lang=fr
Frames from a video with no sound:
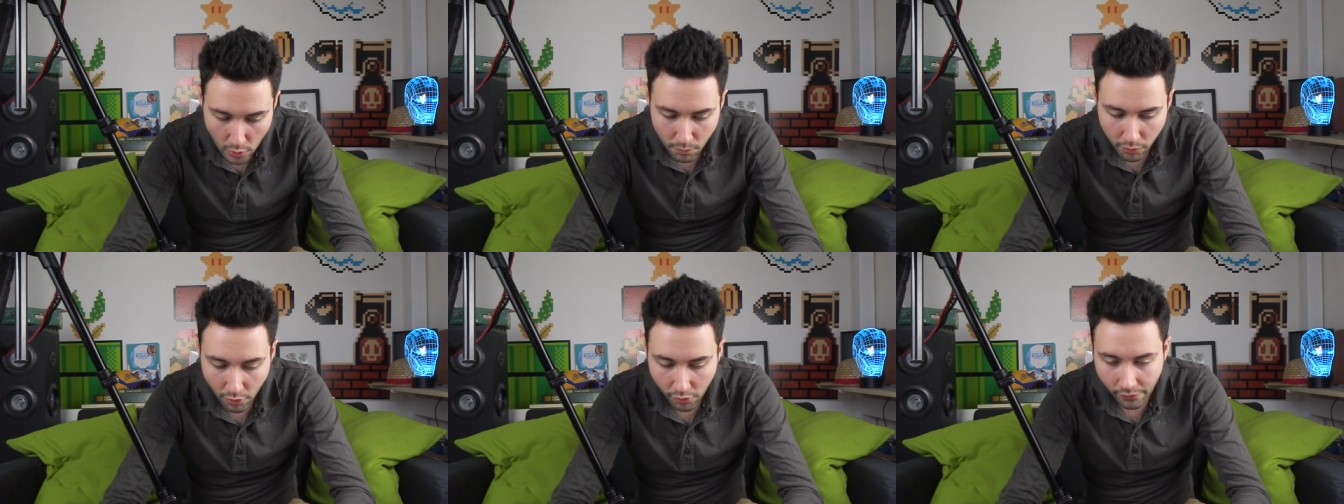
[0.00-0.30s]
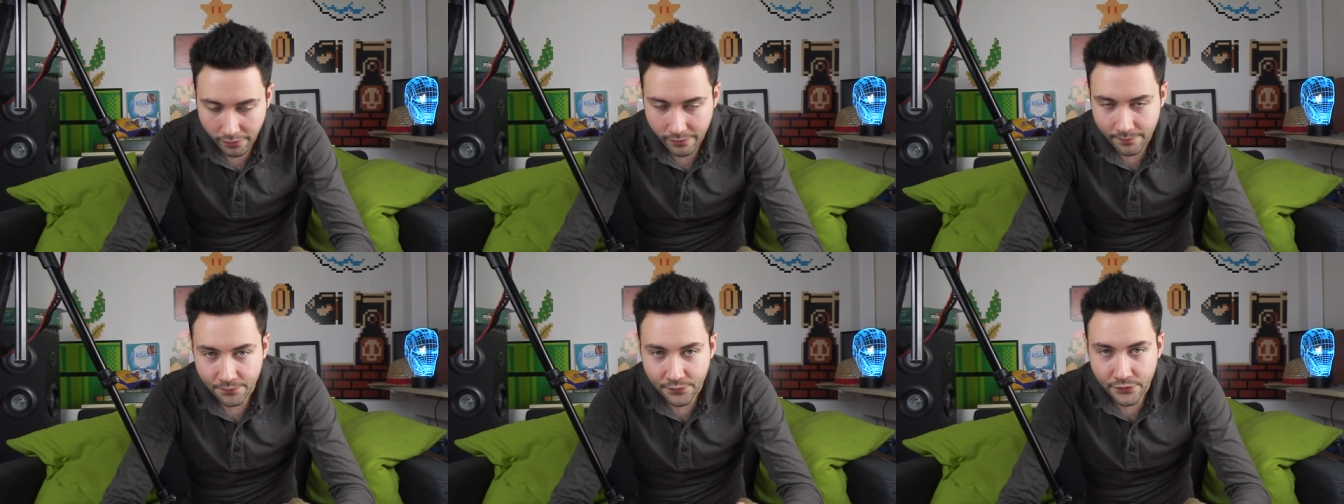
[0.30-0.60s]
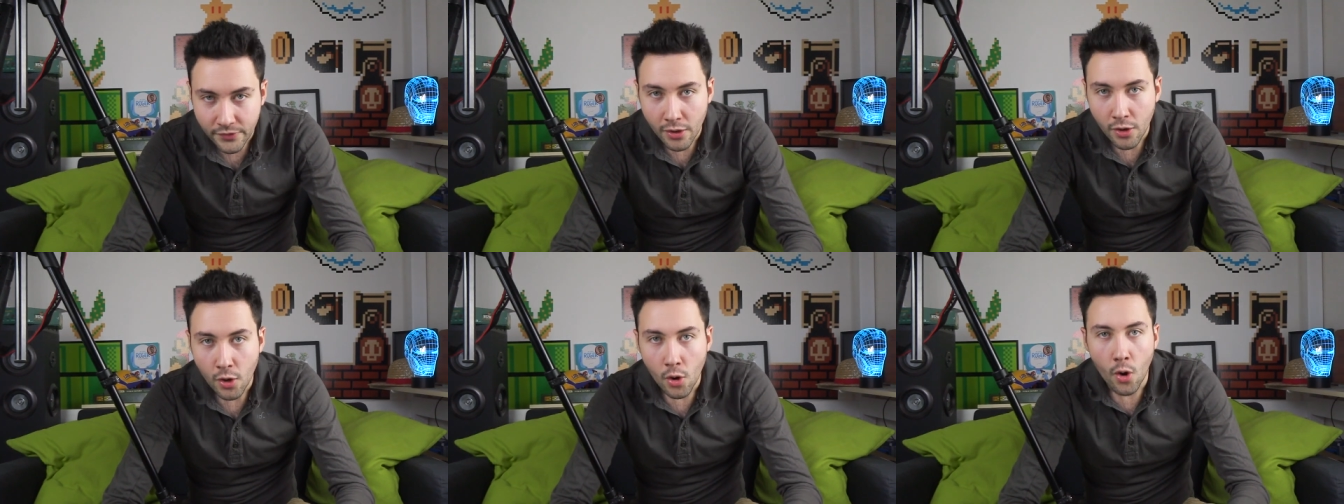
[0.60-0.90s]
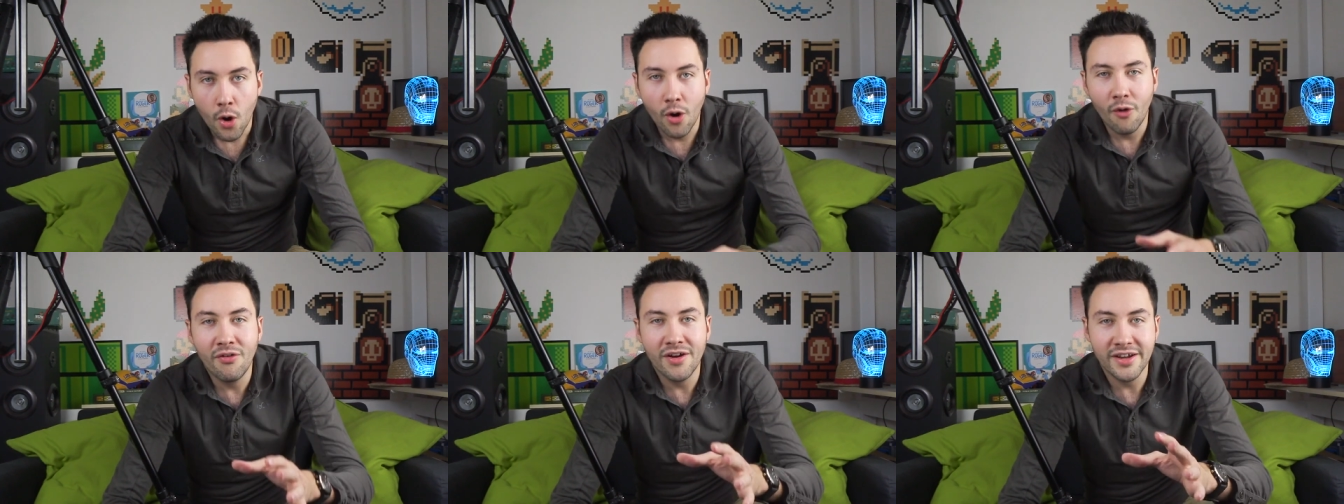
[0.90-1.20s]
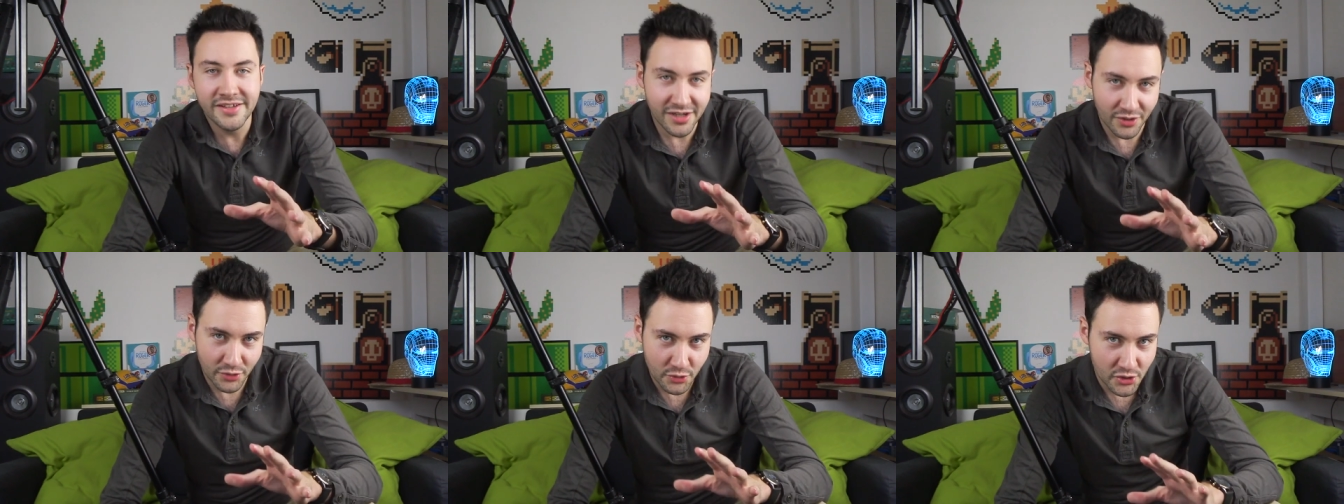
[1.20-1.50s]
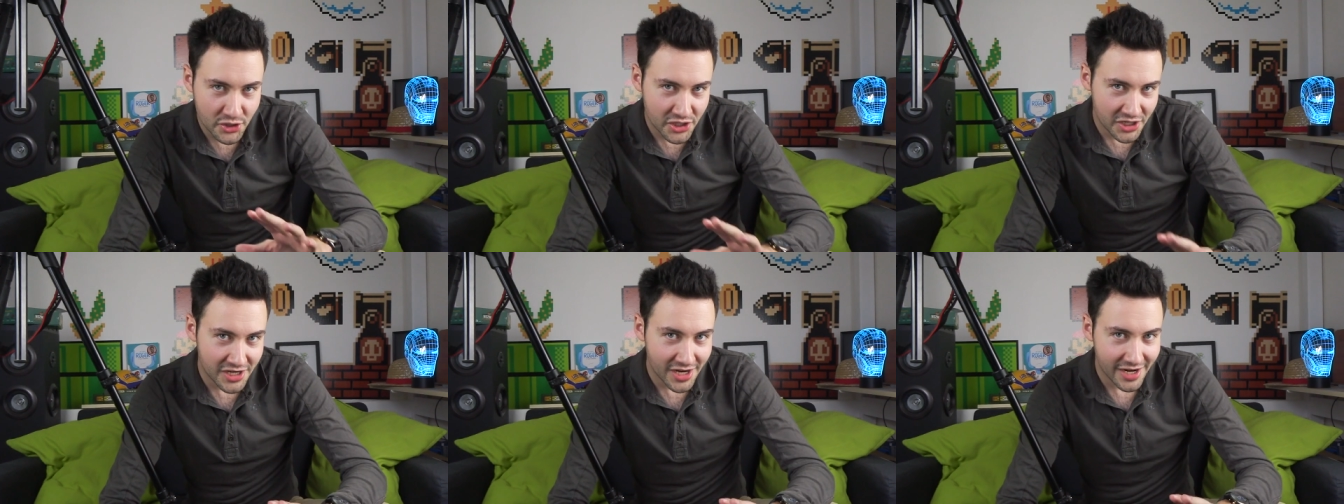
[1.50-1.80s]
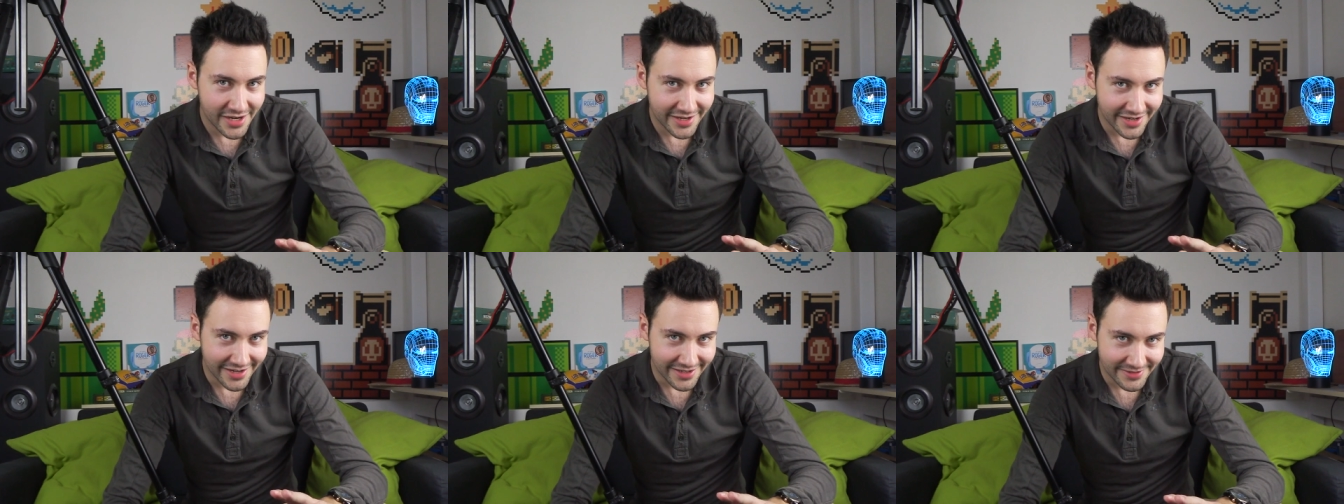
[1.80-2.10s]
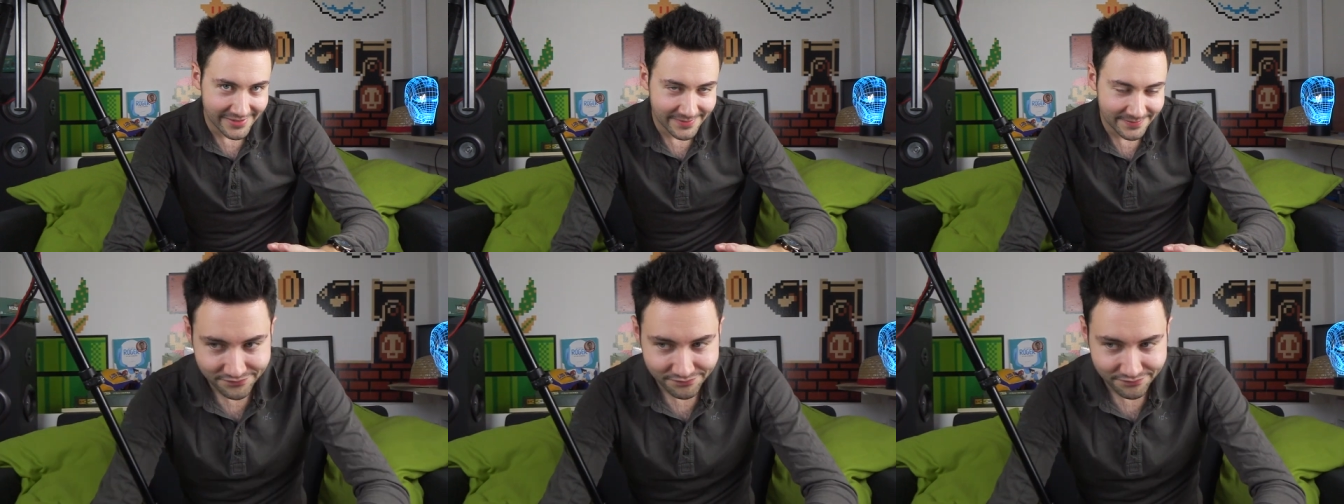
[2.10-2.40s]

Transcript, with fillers: Bon, on va dire que j'ai gagné.